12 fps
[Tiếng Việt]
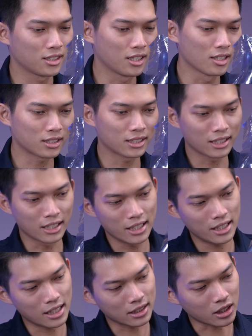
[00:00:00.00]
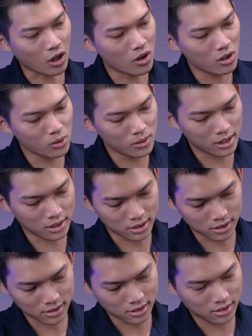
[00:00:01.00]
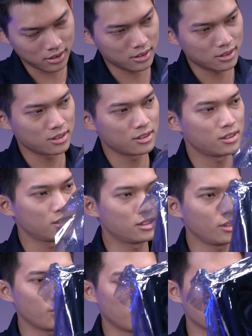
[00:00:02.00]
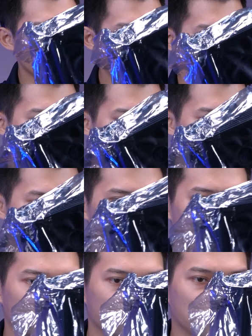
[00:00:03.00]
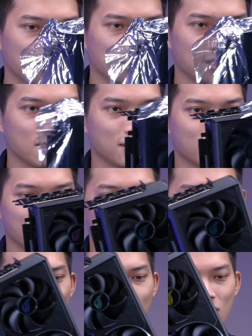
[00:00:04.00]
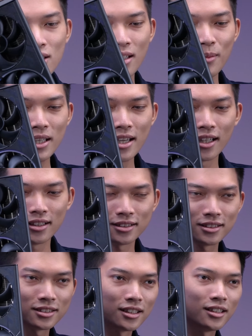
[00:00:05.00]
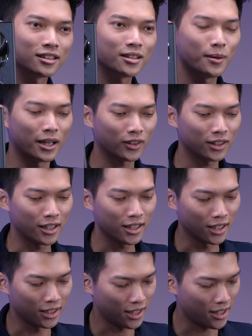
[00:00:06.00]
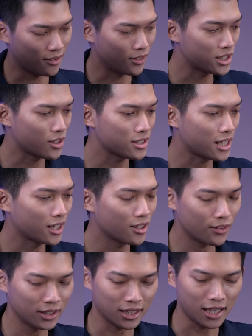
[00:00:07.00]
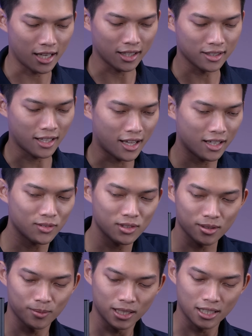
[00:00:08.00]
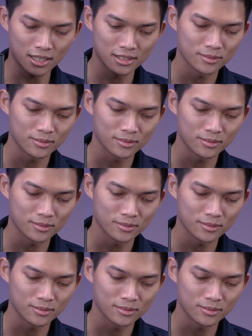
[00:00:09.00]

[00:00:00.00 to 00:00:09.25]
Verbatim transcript: cực kỳ là to luôn à siêu khủng khiếp luôn biết nói gì bây giờ các bạn có thể nhìn à, và so sánh nó với tỷ lệ cơ thể của người mình ha